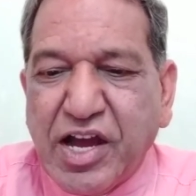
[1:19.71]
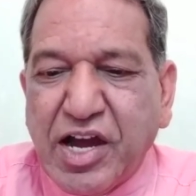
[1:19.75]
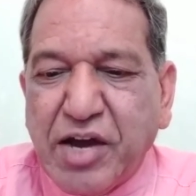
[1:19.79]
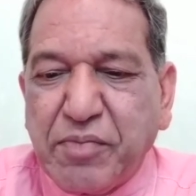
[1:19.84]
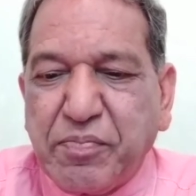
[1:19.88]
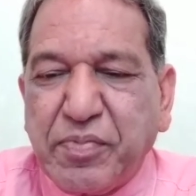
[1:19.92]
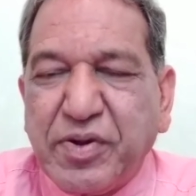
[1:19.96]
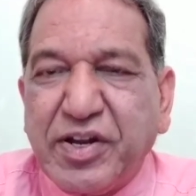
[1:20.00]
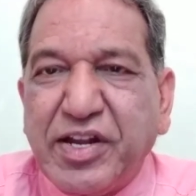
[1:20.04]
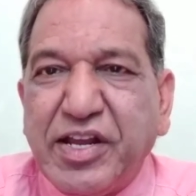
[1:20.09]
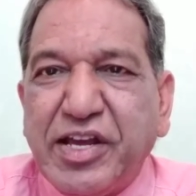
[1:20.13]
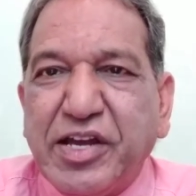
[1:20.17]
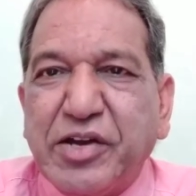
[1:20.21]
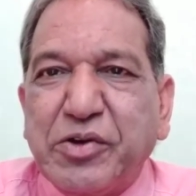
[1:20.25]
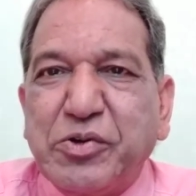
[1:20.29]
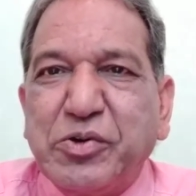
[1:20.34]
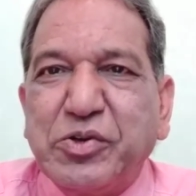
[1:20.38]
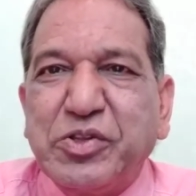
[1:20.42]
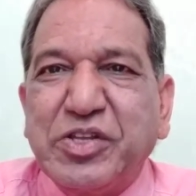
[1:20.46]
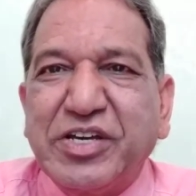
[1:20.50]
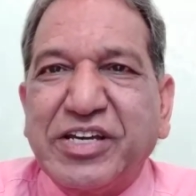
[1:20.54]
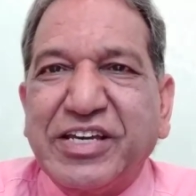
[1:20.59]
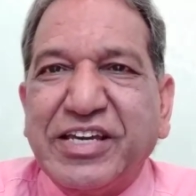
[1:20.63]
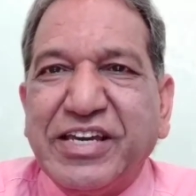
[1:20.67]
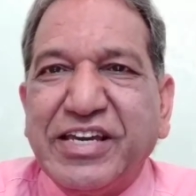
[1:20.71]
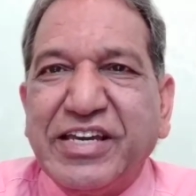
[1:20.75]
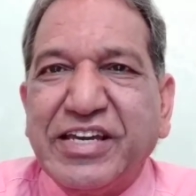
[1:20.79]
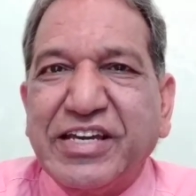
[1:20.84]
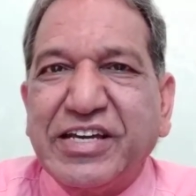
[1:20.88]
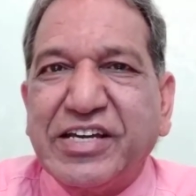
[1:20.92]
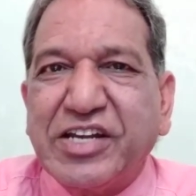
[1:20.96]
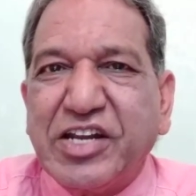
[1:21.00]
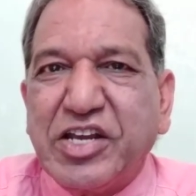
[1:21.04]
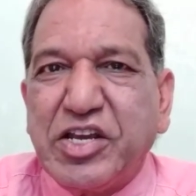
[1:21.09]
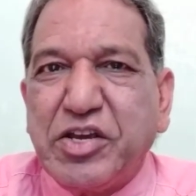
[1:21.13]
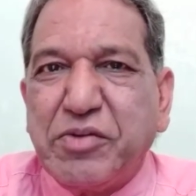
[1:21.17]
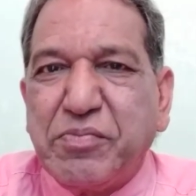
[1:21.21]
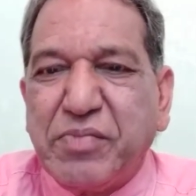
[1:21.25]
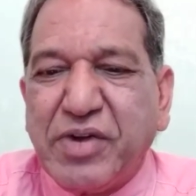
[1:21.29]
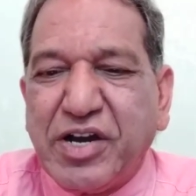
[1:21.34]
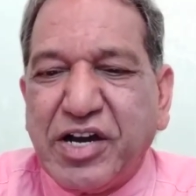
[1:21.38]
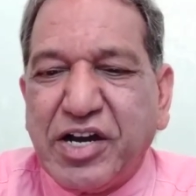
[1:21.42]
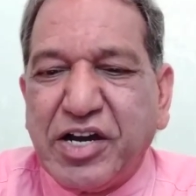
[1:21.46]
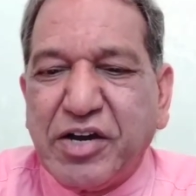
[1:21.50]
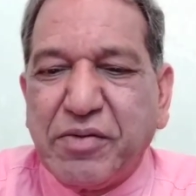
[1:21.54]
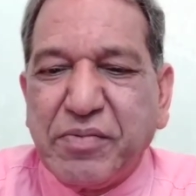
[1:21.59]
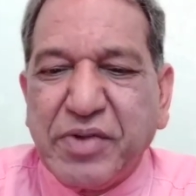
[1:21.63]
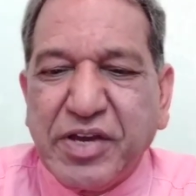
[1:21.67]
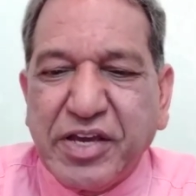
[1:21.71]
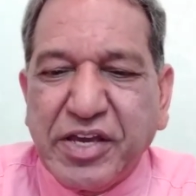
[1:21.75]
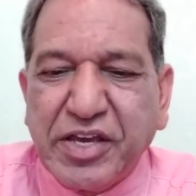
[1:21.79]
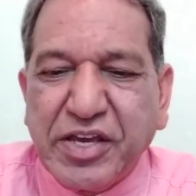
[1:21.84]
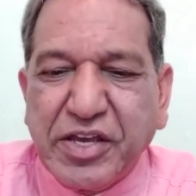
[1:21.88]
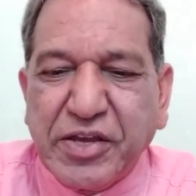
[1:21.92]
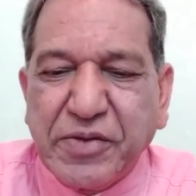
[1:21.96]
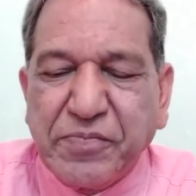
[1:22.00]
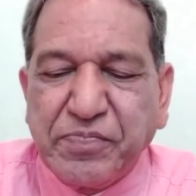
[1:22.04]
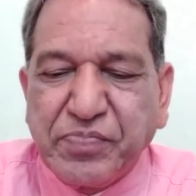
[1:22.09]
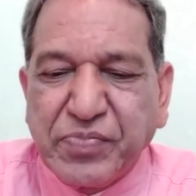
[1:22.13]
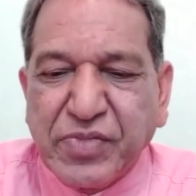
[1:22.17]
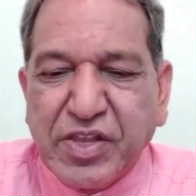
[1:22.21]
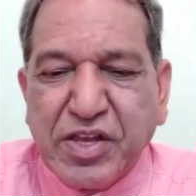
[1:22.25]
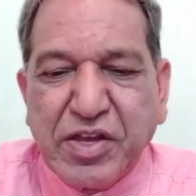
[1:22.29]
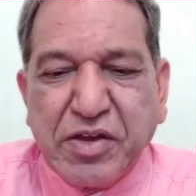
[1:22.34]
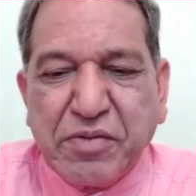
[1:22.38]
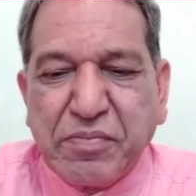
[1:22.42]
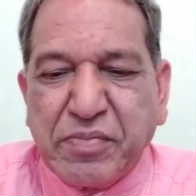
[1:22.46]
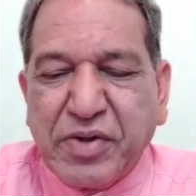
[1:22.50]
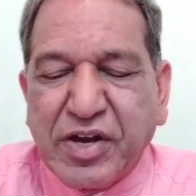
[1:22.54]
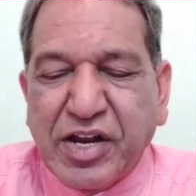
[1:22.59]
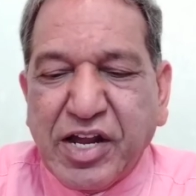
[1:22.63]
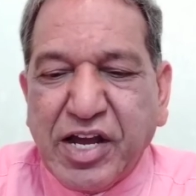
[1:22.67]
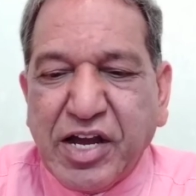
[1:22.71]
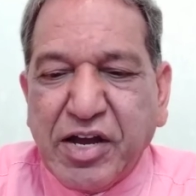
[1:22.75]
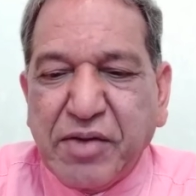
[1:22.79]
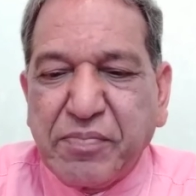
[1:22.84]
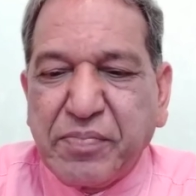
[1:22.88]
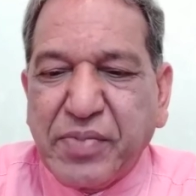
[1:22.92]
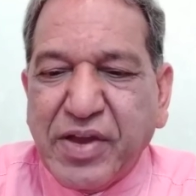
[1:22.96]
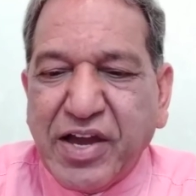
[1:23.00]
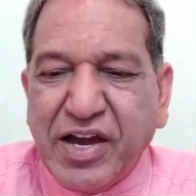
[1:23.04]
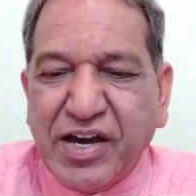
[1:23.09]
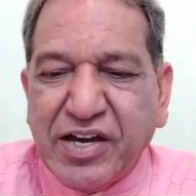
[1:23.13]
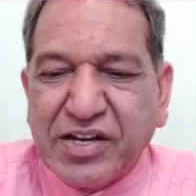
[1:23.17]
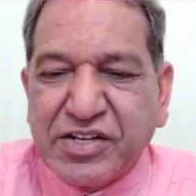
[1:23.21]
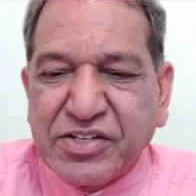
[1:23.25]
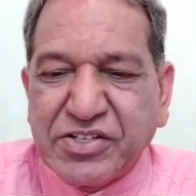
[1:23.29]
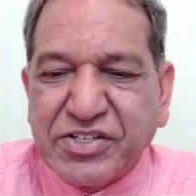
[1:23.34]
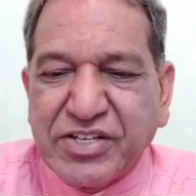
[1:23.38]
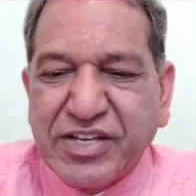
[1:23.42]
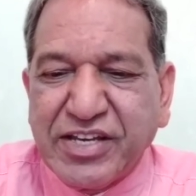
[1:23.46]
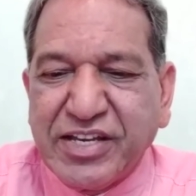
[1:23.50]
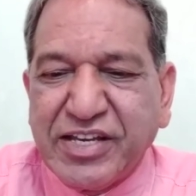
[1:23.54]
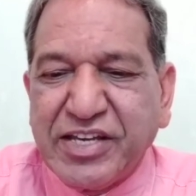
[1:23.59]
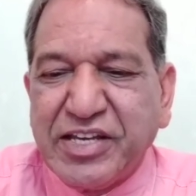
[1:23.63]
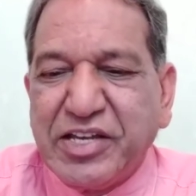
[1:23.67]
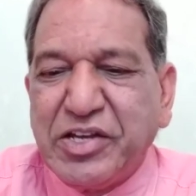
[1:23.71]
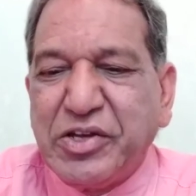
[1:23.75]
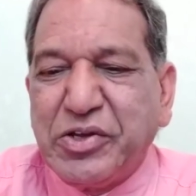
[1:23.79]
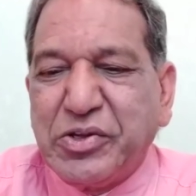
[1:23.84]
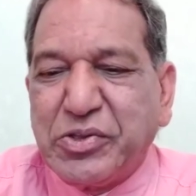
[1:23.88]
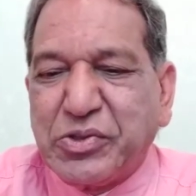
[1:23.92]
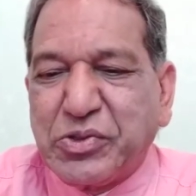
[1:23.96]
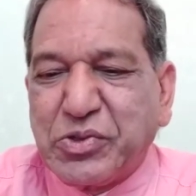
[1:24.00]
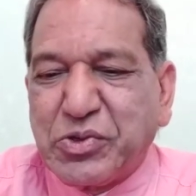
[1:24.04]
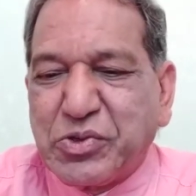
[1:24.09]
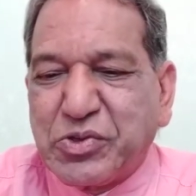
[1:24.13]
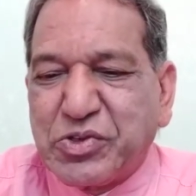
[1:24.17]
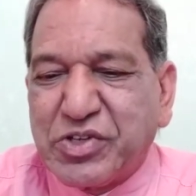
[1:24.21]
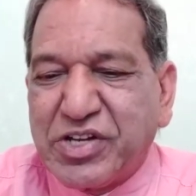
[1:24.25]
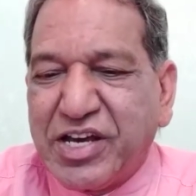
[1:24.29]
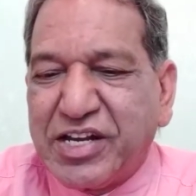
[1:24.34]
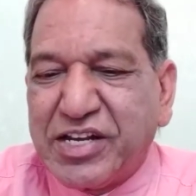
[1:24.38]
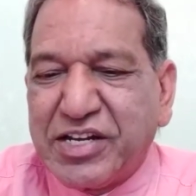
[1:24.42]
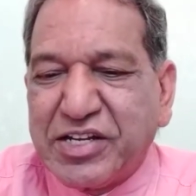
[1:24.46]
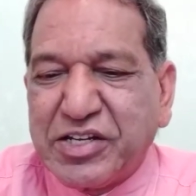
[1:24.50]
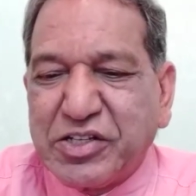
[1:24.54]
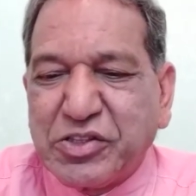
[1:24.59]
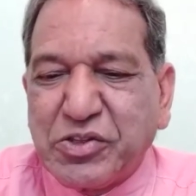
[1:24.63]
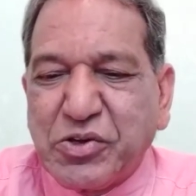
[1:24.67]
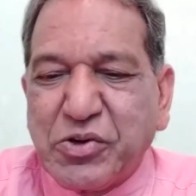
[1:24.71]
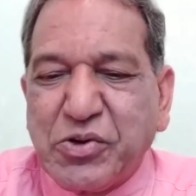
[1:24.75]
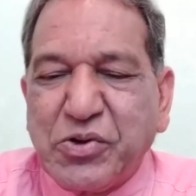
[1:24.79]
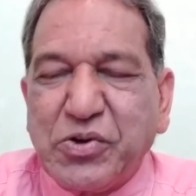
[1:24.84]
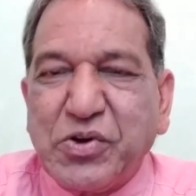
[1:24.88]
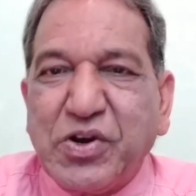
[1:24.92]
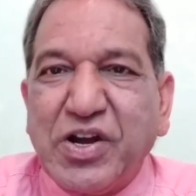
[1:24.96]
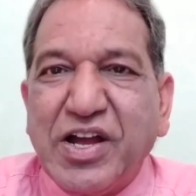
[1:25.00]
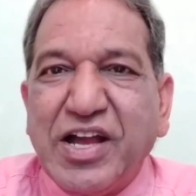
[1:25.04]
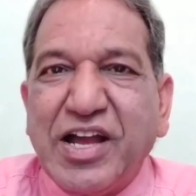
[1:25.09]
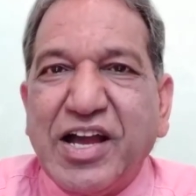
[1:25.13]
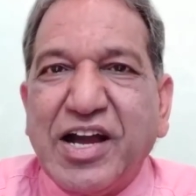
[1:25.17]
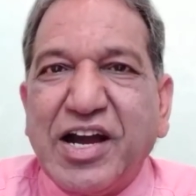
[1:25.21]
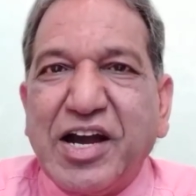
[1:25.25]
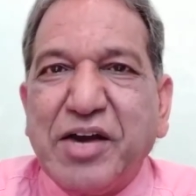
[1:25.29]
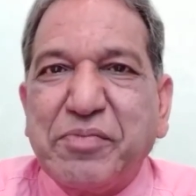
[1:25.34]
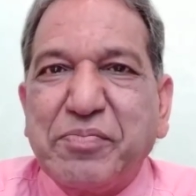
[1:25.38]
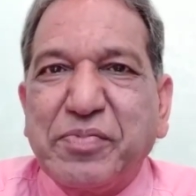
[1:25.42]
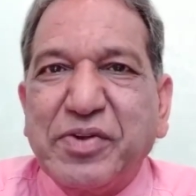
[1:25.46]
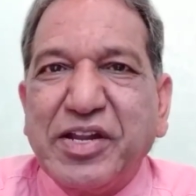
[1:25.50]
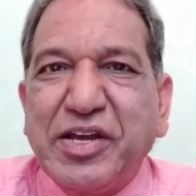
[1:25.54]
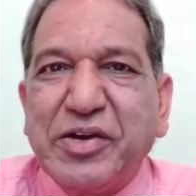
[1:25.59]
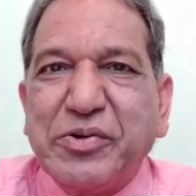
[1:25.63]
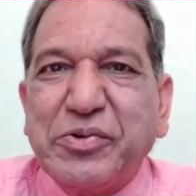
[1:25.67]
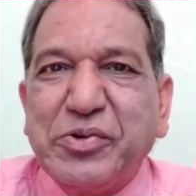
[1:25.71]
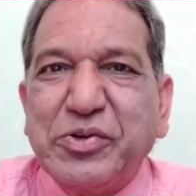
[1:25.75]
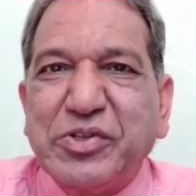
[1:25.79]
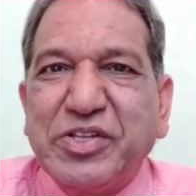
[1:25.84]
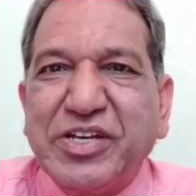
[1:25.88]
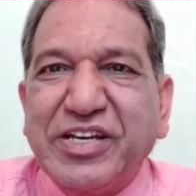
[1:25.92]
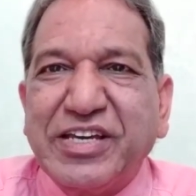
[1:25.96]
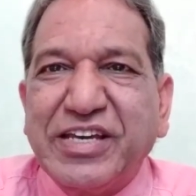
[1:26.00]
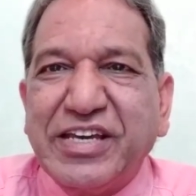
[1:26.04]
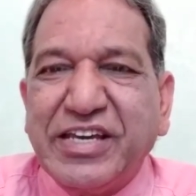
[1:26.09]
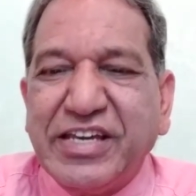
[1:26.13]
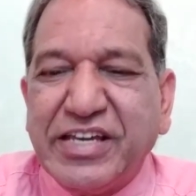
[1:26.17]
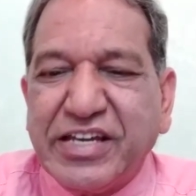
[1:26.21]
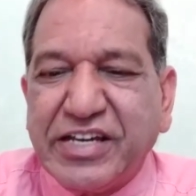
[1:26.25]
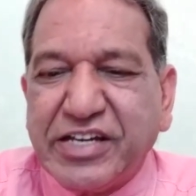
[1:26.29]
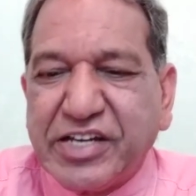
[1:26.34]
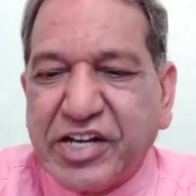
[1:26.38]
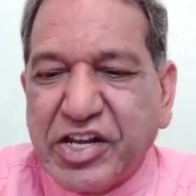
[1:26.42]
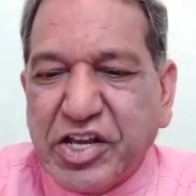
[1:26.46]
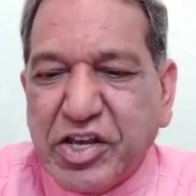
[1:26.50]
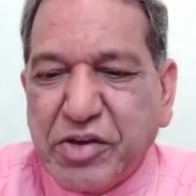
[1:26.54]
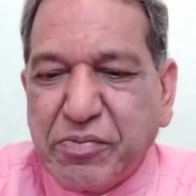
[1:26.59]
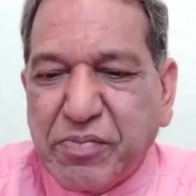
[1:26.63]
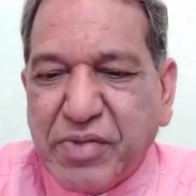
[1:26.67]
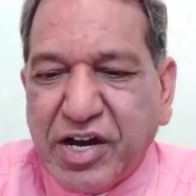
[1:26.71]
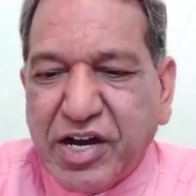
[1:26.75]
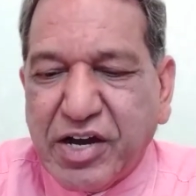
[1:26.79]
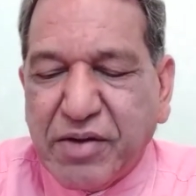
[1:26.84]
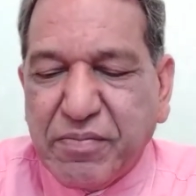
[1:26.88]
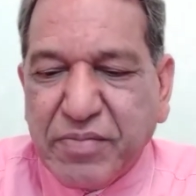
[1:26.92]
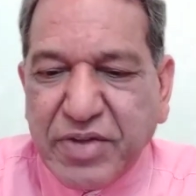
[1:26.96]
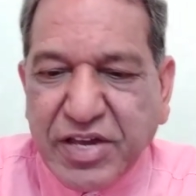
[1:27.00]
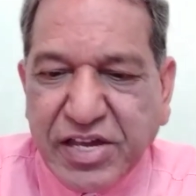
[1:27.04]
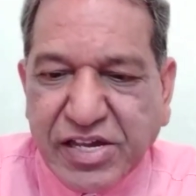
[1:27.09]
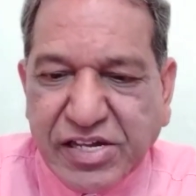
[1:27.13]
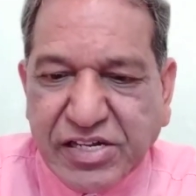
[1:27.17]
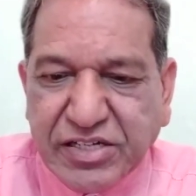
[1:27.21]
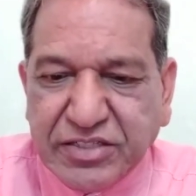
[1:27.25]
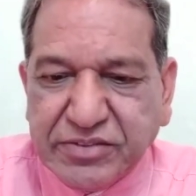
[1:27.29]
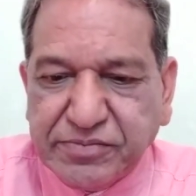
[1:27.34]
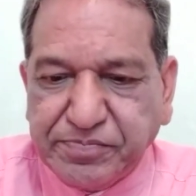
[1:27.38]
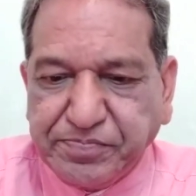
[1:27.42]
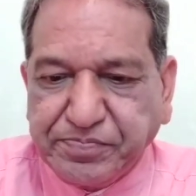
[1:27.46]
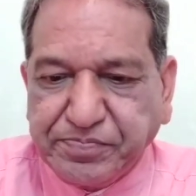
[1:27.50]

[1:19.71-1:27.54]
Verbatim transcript: अपने खुद की गरिमा में भरा प्यार से दूसरा रंग तो अपने खुद की गरिमा में